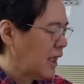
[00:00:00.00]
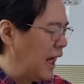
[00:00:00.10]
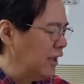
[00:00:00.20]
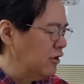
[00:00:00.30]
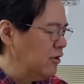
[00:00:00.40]

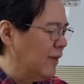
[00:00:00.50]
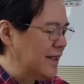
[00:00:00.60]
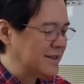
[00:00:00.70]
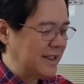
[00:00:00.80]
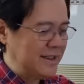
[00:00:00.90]
Ano yung
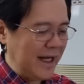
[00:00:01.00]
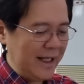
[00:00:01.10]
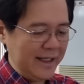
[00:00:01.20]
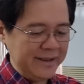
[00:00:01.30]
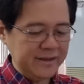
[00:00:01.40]
mga
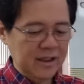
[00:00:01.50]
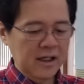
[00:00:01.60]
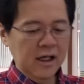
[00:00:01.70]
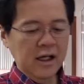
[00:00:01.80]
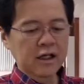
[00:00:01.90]
senyales?
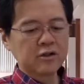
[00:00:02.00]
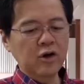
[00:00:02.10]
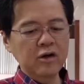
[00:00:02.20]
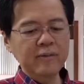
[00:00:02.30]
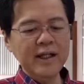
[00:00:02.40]

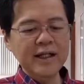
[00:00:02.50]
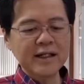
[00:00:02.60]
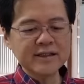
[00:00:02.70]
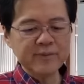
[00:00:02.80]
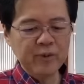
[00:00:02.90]
Normally
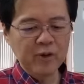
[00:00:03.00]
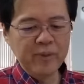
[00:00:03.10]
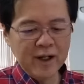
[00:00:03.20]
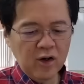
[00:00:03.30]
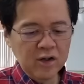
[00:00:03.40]
kasi po,
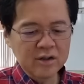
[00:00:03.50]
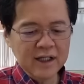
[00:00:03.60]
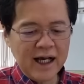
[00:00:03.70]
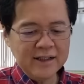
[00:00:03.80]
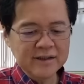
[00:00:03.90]
pag colon
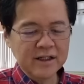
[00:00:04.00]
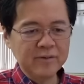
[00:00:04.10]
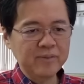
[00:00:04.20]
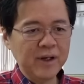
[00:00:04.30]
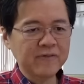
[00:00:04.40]

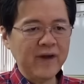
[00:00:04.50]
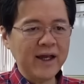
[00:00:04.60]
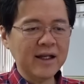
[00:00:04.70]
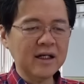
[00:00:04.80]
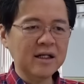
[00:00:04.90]
cancer, pag
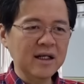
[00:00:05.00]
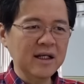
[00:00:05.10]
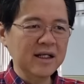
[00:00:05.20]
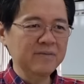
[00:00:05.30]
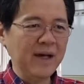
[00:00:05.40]
very
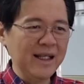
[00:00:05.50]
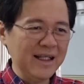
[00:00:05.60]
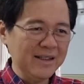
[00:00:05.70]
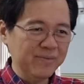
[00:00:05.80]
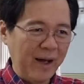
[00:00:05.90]
early,
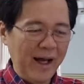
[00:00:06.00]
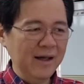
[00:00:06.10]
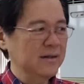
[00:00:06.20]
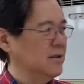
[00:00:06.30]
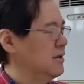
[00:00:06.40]
maliit
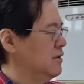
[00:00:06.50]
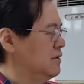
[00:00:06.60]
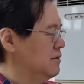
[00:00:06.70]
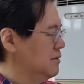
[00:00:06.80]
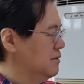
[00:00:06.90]
pa,
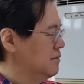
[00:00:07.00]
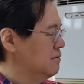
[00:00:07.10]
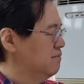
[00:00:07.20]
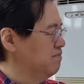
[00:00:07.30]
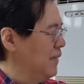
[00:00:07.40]

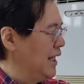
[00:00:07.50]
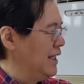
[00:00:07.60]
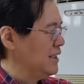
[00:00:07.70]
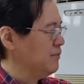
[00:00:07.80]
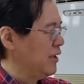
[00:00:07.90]

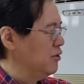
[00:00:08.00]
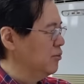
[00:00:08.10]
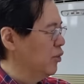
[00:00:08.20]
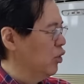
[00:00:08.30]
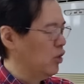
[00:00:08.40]
maliit pa
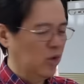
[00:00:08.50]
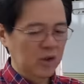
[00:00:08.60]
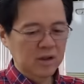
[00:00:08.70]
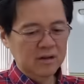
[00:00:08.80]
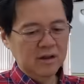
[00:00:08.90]
yung
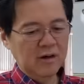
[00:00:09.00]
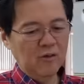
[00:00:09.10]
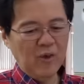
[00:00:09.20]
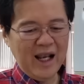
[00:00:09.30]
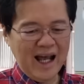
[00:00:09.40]
bukol,
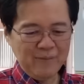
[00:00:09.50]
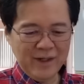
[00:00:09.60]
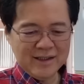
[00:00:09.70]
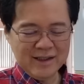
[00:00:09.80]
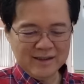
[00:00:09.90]
wala
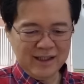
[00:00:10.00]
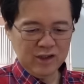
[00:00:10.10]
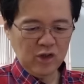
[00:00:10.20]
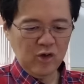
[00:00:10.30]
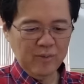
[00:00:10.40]
pang
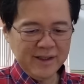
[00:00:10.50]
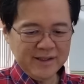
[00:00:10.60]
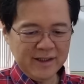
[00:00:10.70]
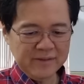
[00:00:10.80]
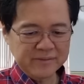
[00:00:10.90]
sintomas eh.